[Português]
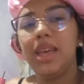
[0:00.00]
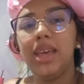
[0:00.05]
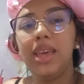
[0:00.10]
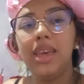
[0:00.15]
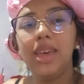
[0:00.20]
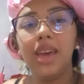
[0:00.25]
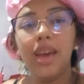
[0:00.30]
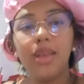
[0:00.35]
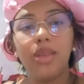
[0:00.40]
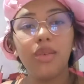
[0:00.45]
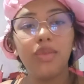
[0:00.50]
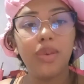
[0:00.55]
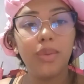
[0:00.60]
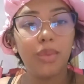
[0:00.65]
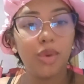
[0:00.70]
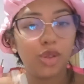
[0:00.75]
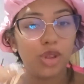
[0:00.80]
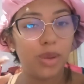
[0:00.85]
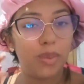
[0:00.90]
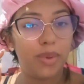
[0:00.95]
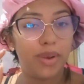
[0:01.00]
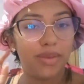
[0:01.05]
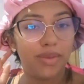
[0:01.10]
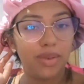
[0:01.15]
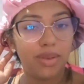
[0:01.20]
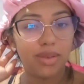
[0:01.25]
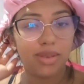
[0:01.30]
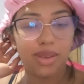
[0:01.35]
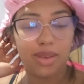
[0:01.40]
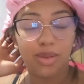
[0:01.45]
E resolvi mostrar pra
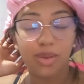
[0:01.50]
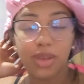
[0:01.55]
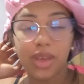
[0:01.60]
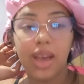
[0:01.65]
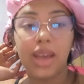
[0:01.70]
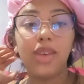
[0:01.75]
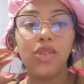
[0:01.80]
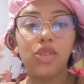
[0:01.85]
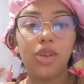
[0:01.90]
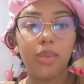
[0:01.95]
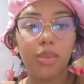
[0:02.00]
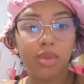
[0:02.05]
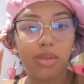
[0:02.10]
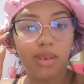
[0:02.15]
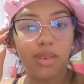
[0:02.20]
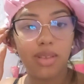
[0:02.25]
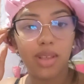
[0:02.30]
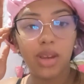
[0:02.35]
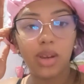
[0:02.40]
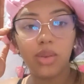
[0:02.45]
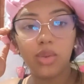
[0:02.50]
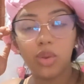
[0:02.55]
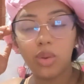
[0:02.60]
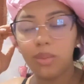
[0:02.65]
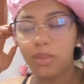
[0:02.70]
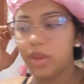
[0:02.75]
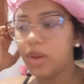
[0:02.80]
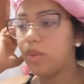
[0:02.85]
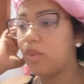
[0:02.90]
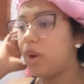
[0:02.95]
vocês o que é que estamos fazendo no
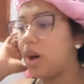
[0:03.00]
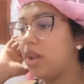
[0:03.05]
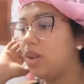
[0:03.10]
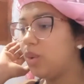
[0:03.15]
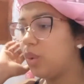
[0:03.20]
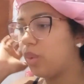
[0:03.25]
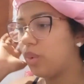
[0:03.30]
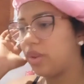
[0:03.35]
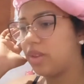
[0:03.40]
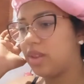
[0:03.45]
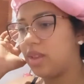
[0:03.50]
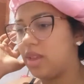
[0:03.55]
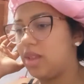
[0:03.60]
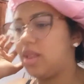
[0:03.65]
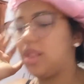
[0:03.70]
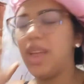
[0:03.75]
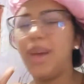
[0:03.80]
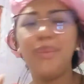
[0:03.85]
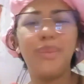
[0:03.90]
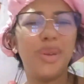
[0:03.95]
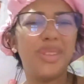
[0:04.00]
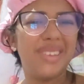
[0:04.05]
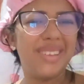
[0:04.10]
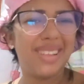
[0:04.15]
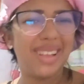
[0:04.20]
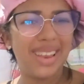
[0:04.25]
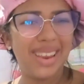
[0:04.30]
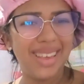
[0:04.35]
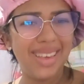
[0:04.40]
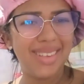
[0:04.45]
domingo à noite. Tem muito
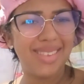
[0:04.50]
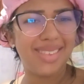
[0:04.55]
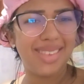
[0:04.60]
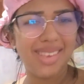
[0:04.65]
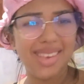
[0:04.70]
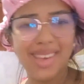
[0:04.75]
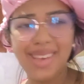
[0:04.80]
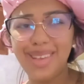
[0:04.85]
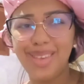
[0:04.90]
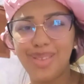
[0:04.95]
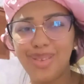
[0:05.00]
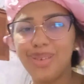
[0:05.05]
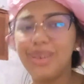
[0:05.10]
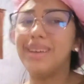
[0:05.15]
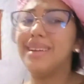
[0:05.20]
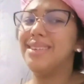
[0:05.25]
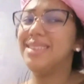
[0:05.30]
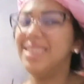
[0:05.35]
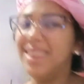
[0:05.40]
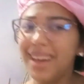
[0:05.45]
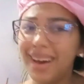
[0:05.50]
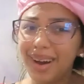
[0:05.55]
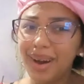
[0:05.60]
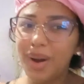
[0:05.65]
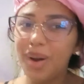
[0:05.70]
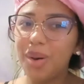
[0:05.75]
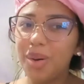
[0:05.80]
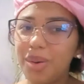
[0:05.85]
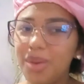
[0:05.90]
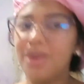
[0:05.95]
interesse isso?
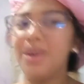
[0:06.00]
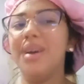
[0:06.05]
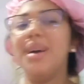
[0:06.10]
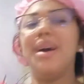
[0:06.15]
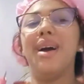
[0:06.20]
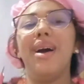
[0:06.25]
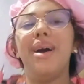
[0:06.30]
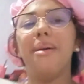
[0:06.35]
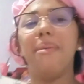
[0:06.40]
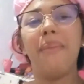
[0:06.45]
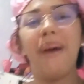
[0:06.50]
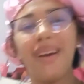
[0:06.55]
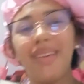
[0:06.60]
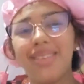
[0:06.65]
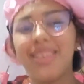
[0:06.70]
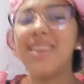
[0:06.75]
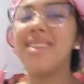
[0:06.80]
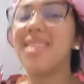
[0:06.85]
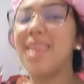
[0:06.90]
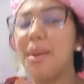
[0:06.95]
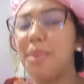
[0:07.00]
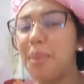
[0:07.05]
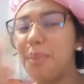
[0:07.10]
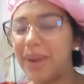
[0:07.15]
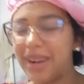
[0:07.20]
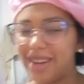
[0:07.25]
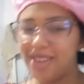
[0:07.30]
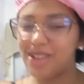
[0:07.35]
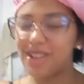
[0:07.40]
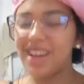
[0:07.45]
Não! Mas quem sabe
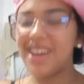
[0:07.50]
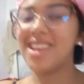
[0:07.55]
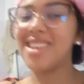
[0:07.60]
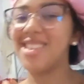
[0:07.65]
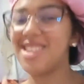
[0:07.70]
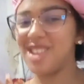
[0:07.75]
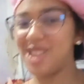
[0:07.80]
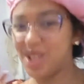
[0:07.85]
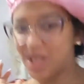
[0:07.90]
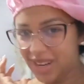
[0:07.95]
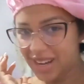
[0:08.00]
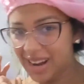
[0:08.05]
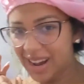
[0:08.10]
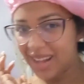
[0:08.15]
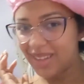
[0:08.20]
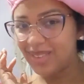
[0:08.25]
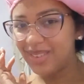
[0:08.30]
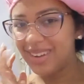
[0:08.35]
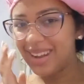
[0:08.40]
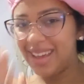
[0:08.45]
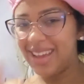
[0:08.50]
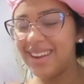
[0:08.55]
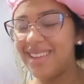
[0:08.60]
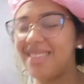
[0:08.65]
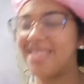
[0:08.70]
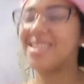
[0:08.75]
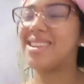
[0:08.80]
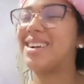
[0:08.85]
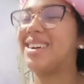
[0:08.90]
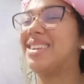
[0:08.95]
pra deixar registrado, né,
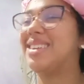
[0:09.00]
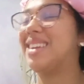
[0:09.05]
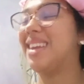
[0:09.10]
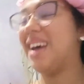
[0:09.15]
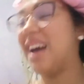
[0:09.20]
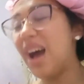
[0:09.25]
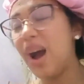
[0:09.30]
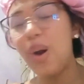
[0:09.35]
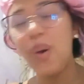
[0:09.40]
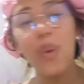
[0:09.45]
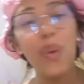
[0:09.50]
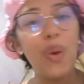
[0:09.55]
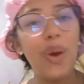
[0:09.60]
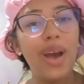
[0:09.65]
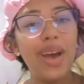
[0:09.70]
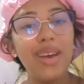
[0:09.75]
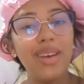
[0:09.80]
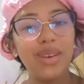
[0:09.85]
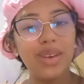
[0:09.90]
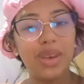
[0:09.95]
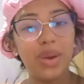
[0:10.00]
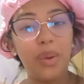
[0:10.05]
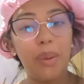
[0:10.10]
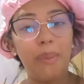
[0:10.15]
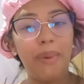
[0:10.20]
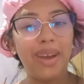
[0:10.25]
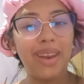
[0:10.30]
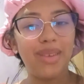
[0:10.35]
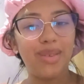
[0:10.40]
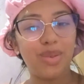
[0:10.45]
nesse canal, que eu
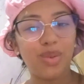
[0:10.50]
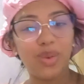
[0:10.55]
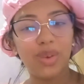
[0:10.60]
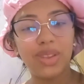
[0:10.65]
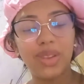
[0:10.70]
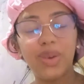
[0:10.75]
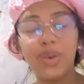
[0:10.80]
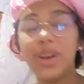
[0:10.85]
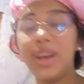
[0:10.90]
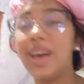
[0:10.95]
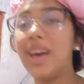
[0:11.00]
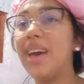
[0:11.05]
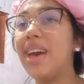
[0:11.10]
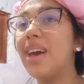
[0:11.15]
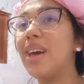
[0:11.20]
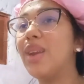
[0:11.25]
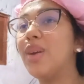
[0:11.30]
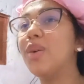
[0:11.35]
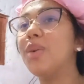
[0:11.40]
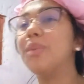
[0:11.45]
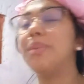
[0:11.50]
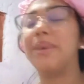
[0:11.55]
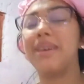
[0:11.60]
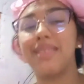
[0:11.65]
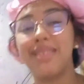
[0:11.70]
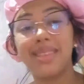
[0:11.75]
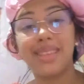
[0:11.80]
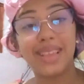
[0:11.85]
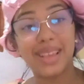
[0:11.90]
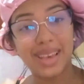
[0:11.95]
apareço quando eu quero,
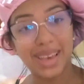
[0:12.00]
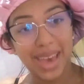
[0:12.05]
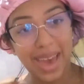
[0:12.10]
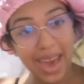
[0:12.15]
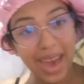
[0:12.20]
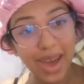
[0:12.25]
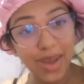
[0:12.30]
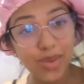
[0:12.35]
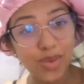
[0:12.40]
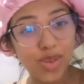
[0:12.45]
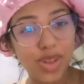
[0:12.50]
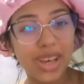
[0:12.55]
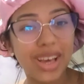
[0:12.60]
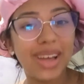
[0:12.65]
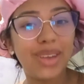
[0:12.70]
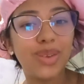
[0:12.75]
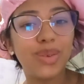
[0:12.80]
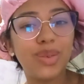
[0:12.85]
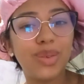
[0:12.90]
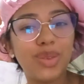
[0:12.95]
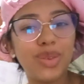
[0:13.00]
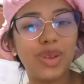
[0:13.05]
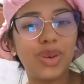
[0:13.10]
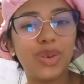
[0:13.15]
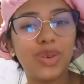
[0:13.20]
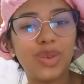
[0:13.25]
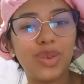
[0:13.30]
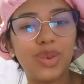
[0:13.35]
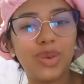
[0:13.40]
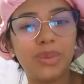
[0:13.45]
mas quero chegar no,
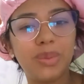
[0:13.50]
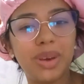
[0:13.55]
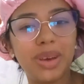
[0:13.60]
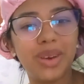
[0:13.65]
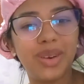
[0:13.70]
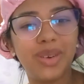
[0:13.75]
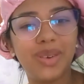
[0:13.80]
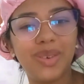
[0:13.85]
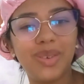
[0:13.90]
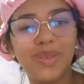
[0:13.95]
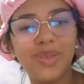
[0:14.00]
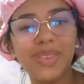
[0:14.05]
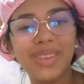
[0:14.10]
no, no meu...